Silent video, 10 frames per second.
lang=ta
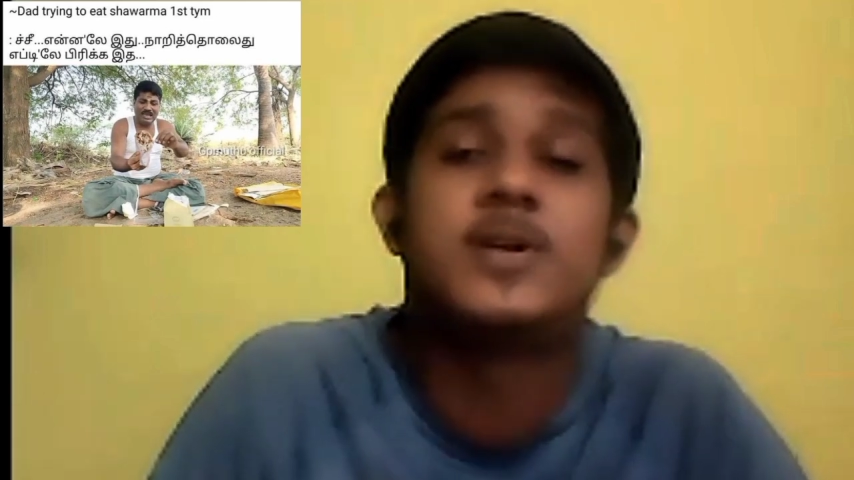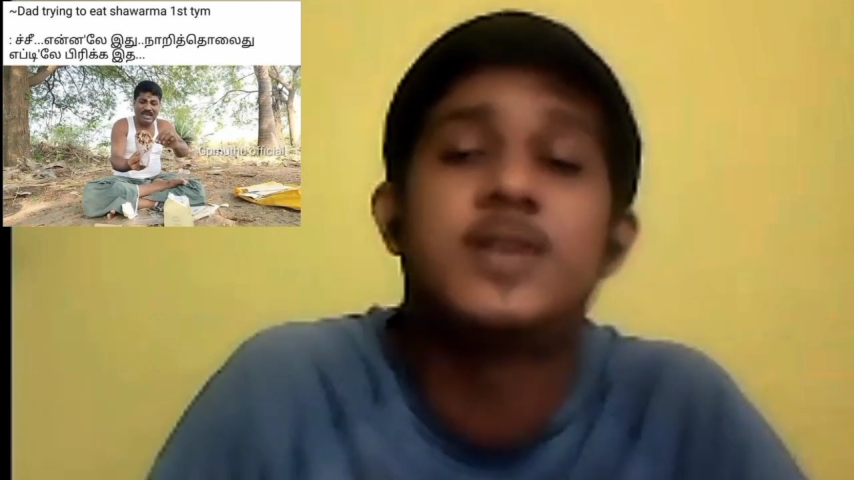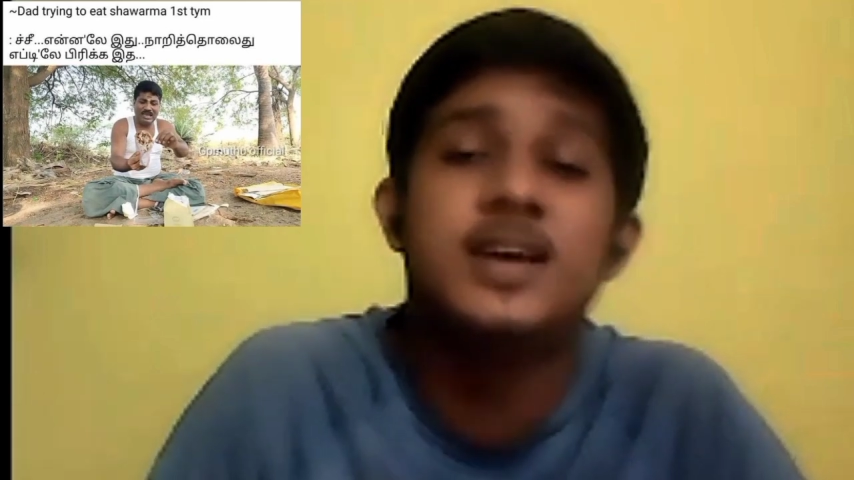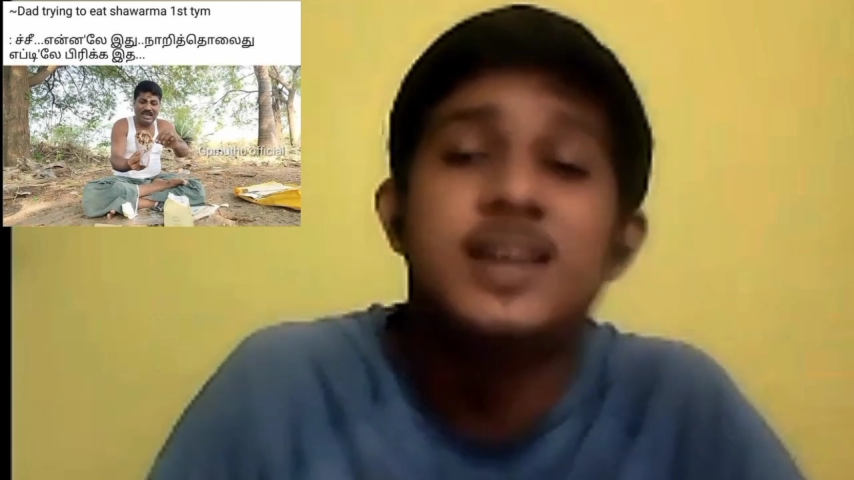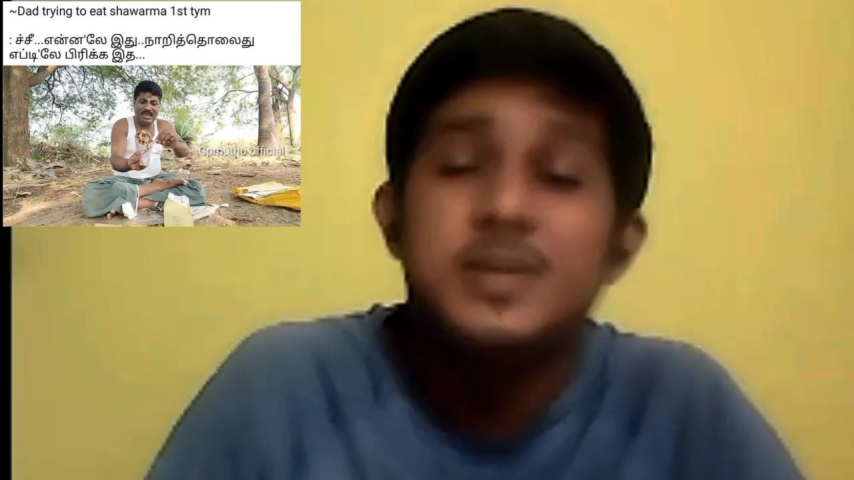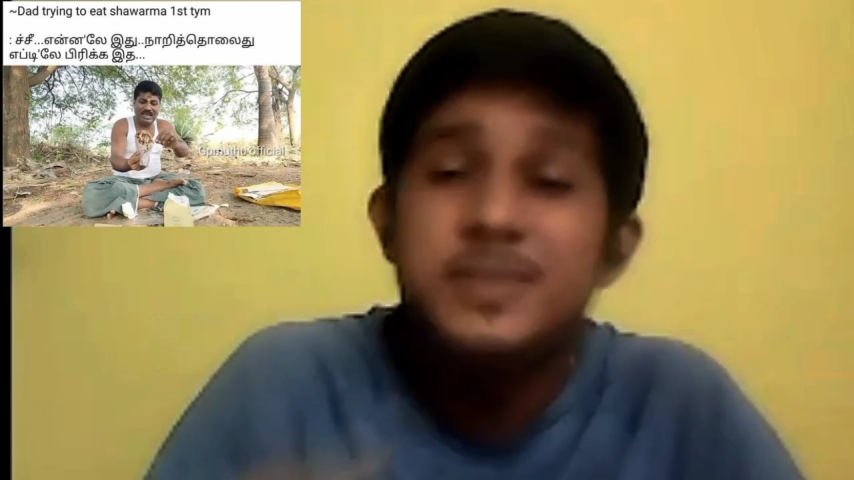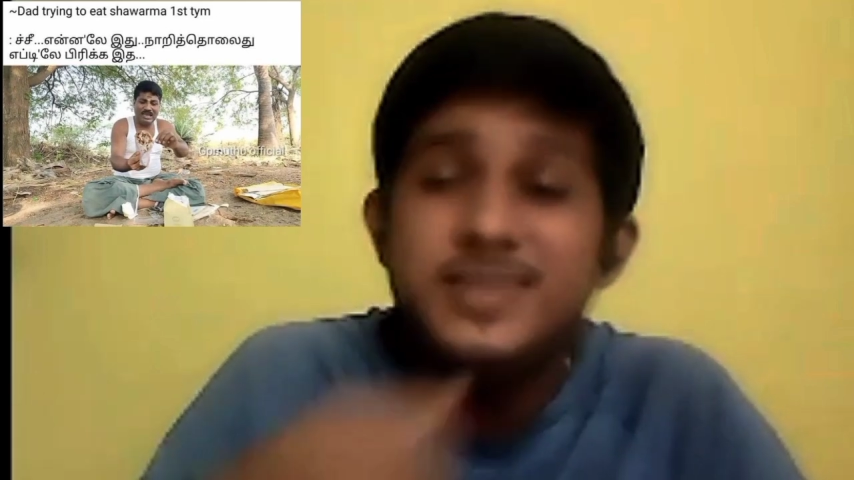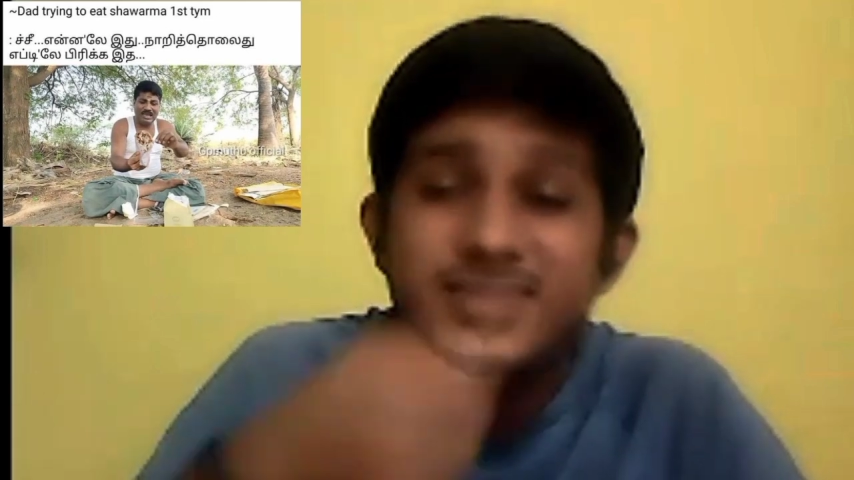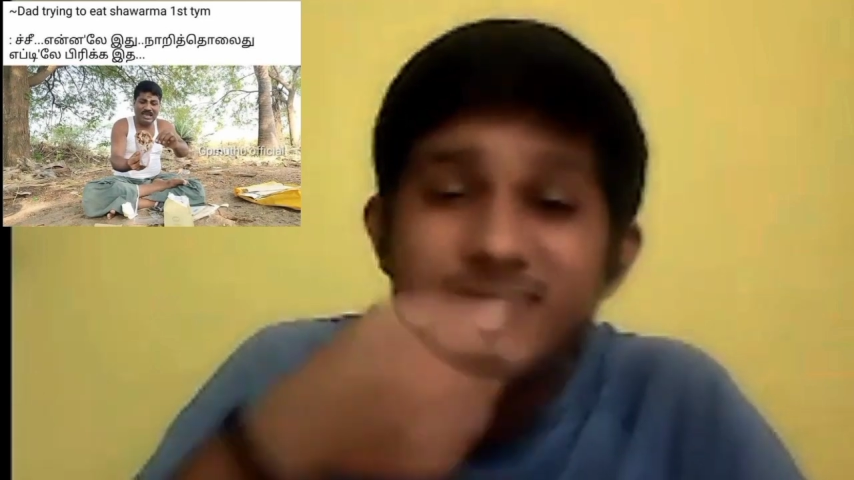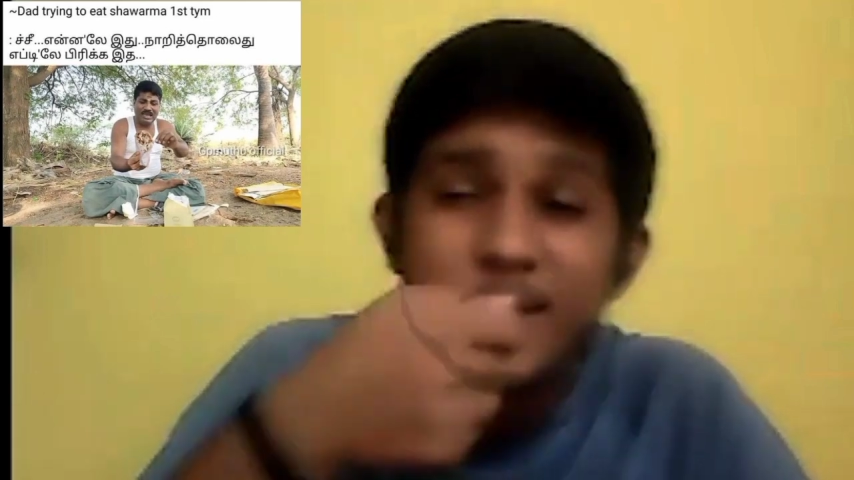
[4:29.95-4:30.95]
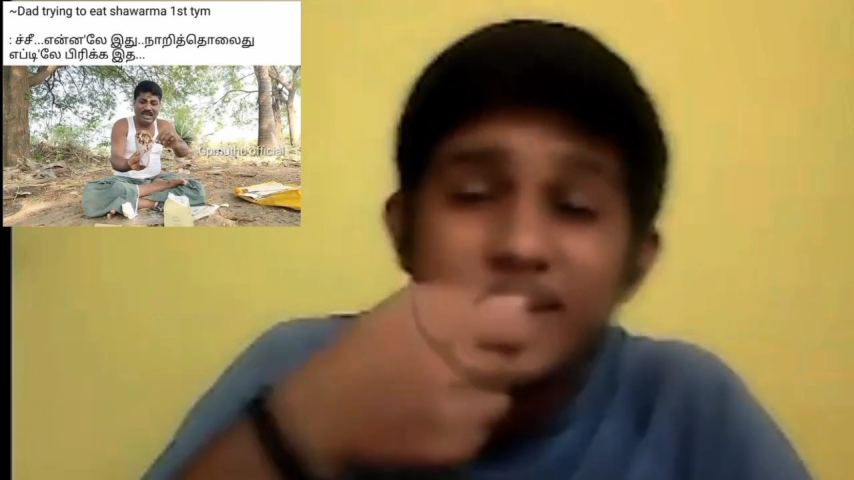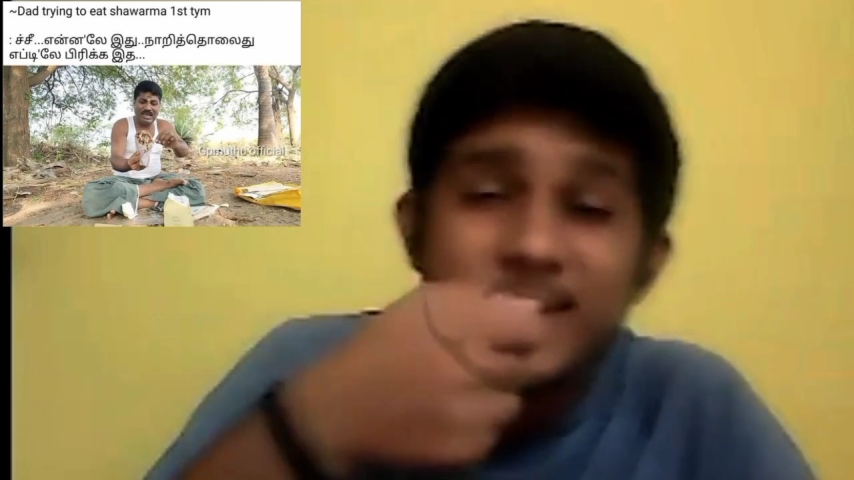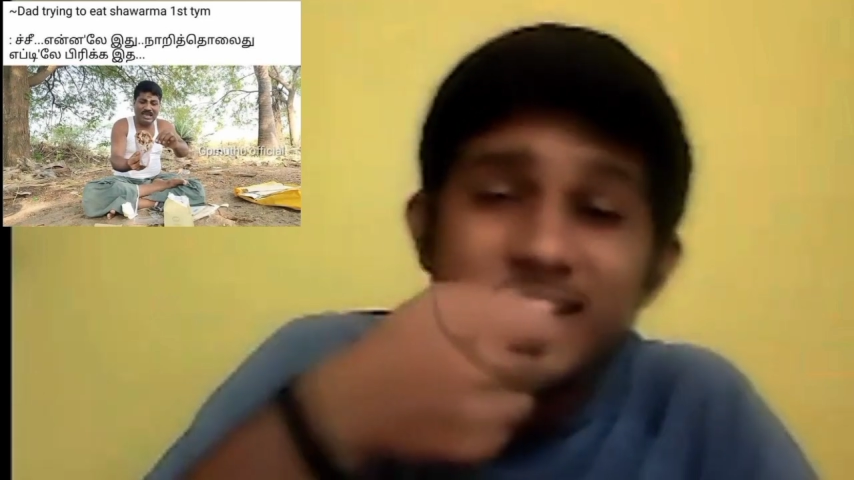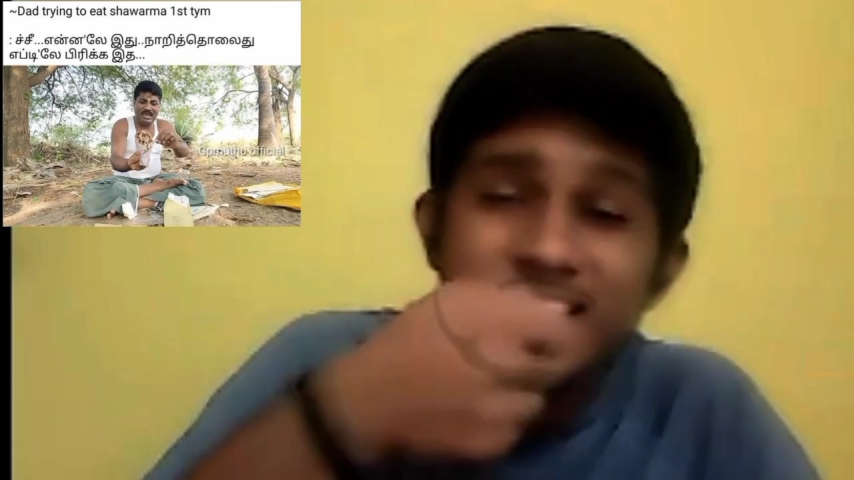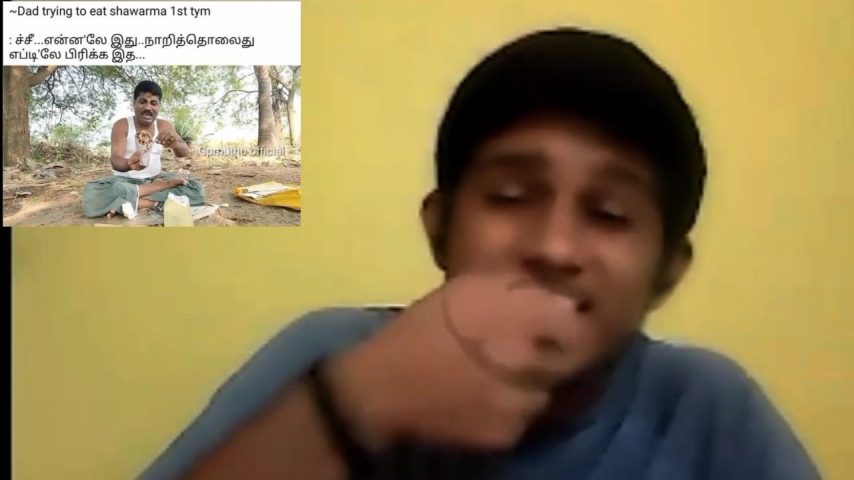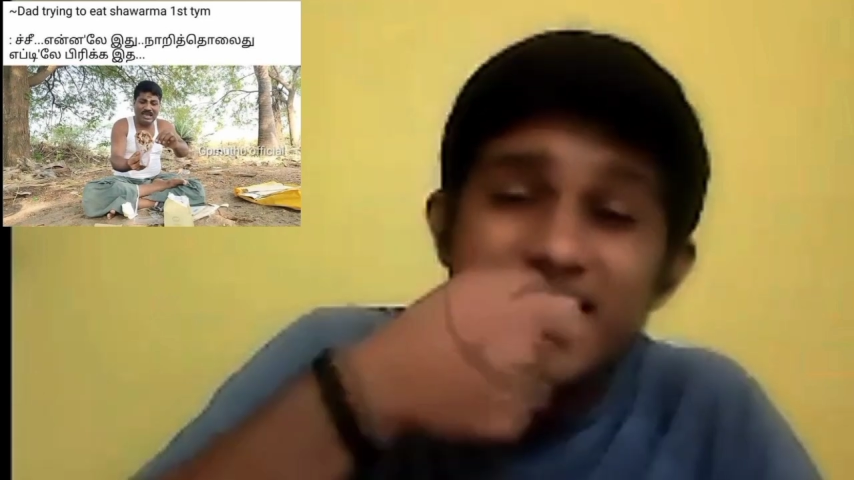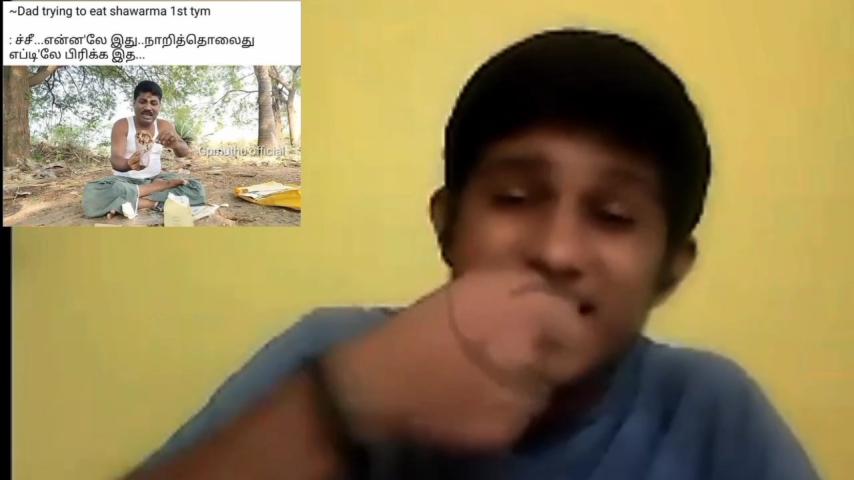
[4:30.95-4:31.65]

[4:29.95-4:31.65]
பண்ணோன்னே பீட்சா சாப்பிடக்கல